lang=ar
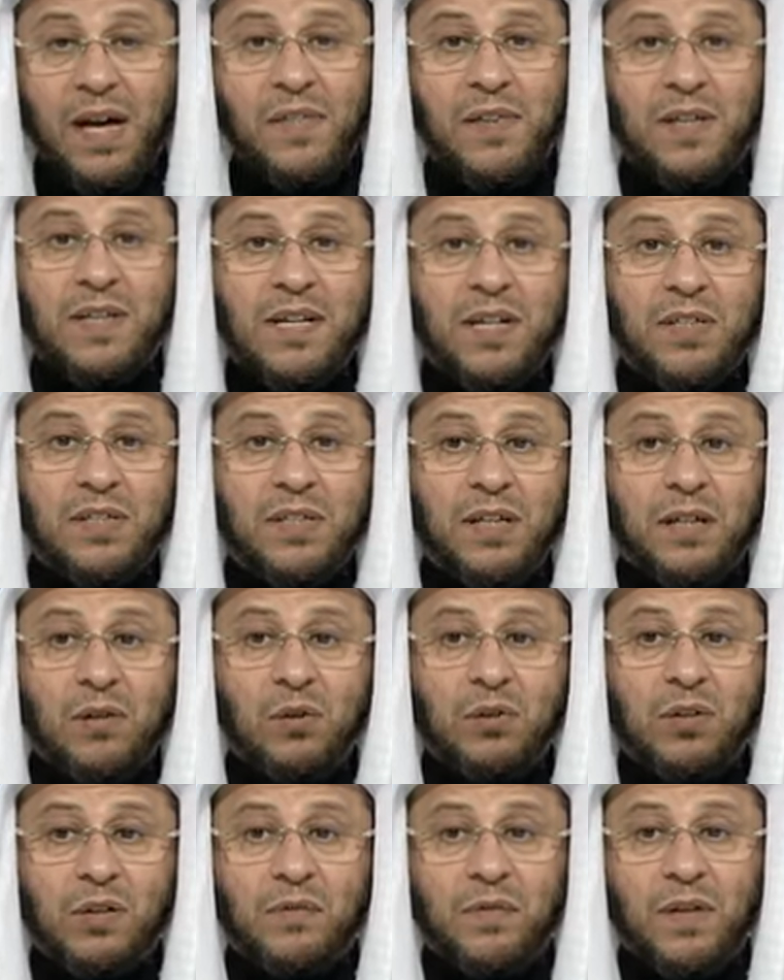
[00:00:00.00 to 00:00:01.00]
هذا يرجع
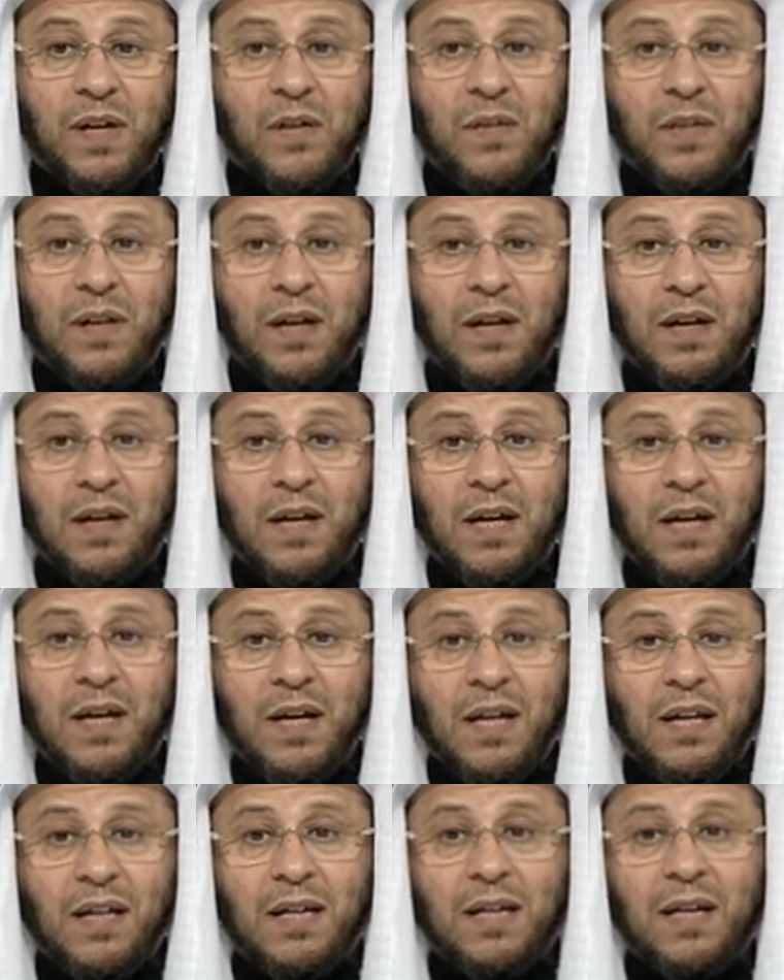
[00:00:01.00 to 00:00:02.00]
أختي الفاضلة
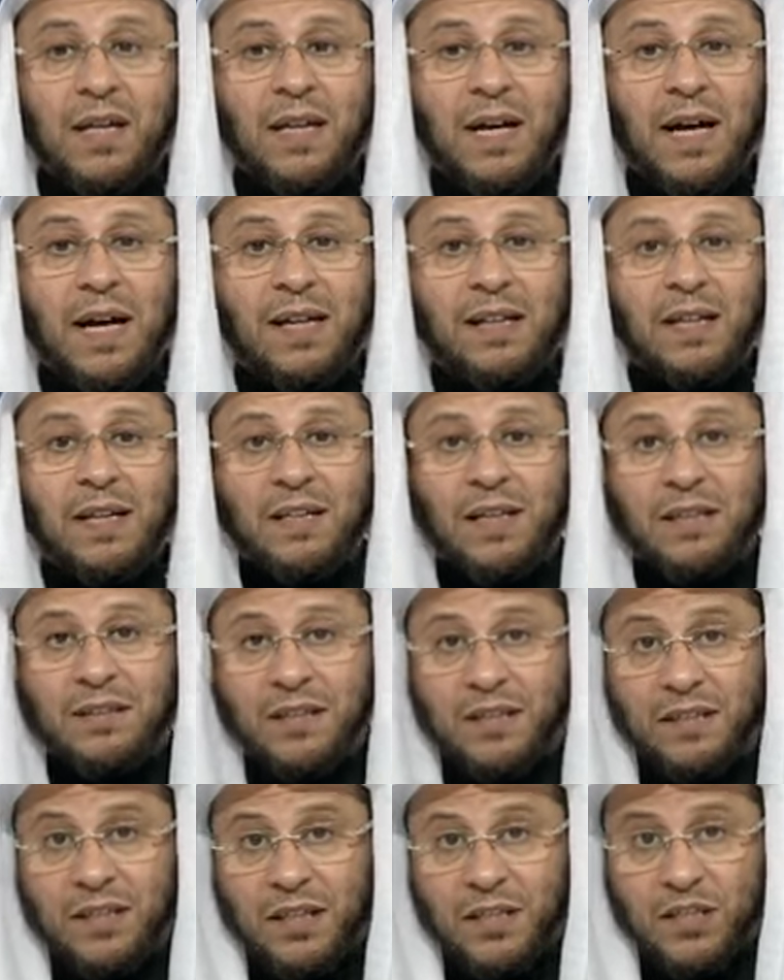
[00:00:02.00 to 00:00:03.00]
للحالة
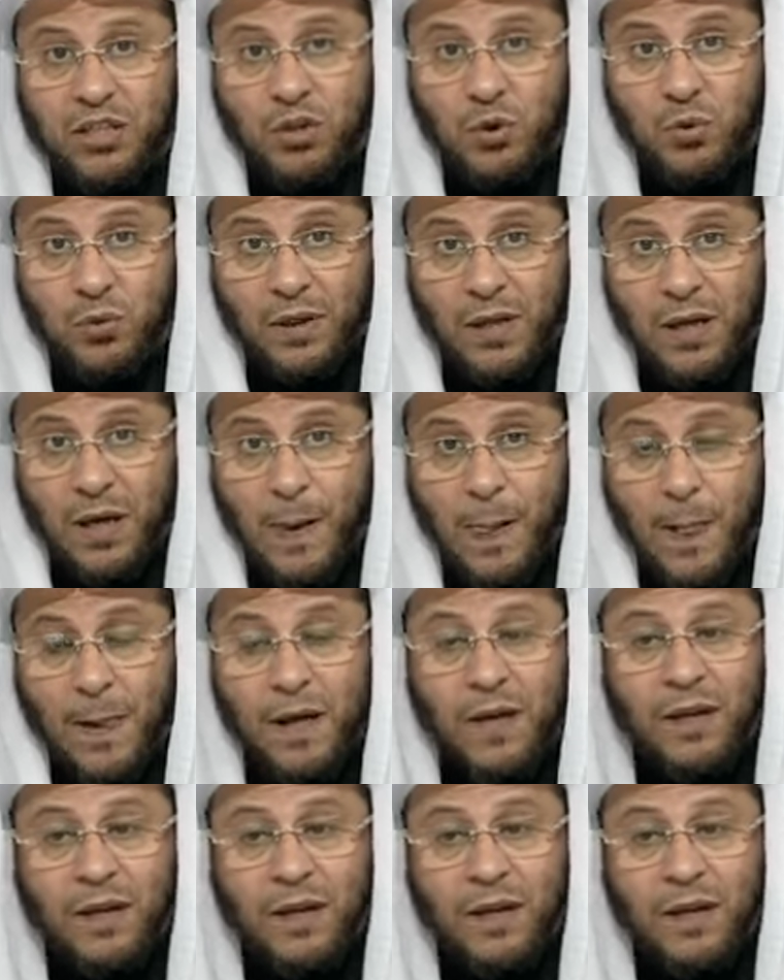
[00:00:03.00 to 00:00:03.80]
التي تعيشونها